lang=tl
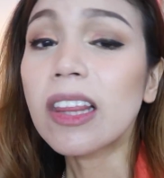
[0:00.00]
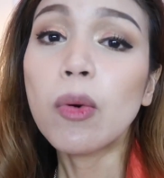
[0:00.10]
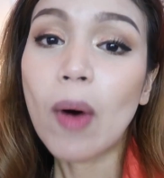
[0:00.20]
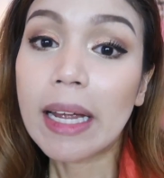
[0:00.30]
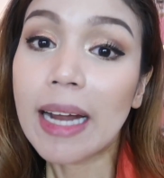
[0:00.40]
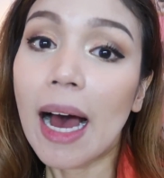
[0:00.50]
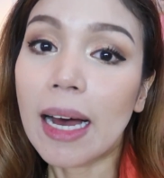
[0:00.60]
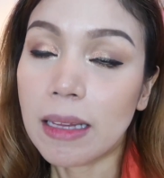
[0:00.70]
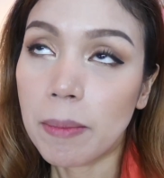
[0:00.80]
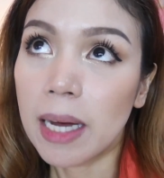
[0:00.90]
nakakatuwa,
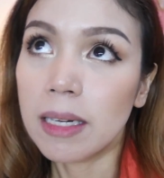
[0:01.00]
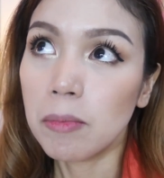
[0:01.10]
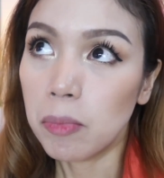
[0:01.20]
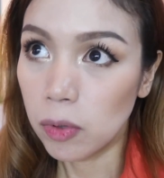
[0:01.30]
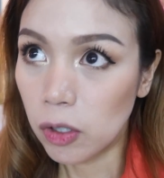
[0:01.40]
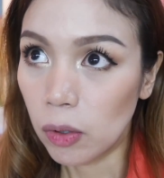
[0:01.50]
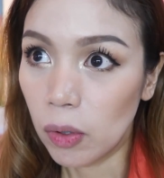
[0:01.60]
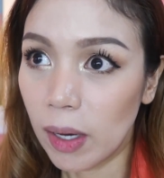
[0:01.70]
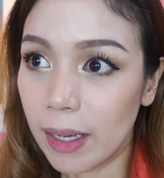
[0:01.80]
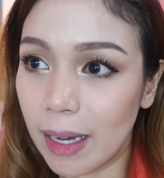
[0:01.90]
nakakataba ng
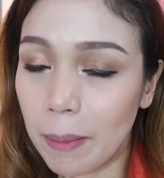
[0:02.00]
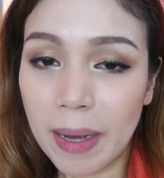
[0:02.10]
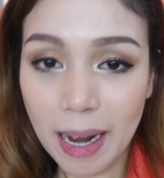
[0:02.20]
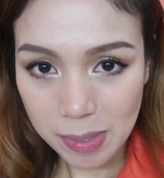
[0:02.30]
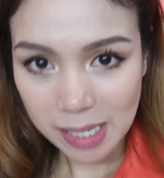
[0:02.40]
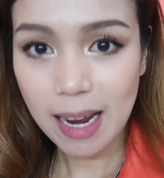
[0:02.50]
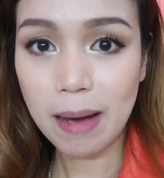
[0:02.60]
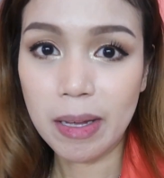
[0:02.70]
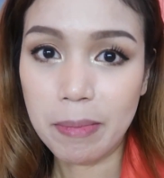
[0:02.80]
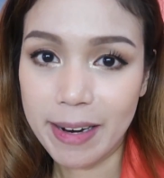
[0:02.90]
puso. Kaya maraming
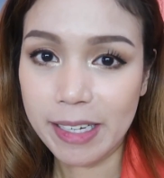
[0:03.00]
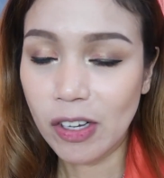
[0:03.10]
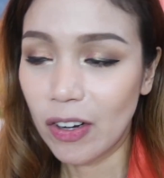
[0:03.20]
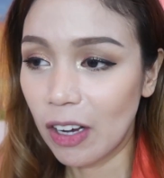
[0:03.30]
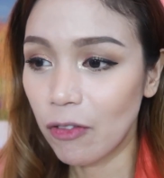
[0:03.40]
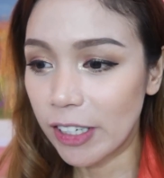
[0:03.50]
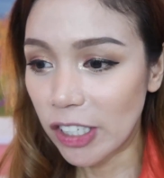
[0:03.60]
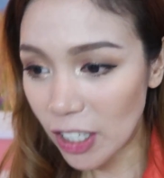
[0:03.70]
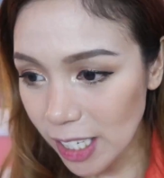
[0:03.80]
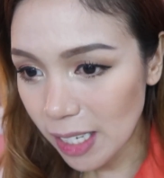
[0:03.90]
salamat Panasonic for
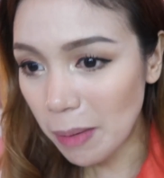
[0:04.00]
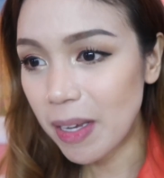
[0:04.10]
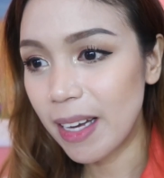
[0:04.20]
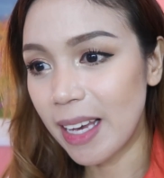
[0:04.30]
trusting me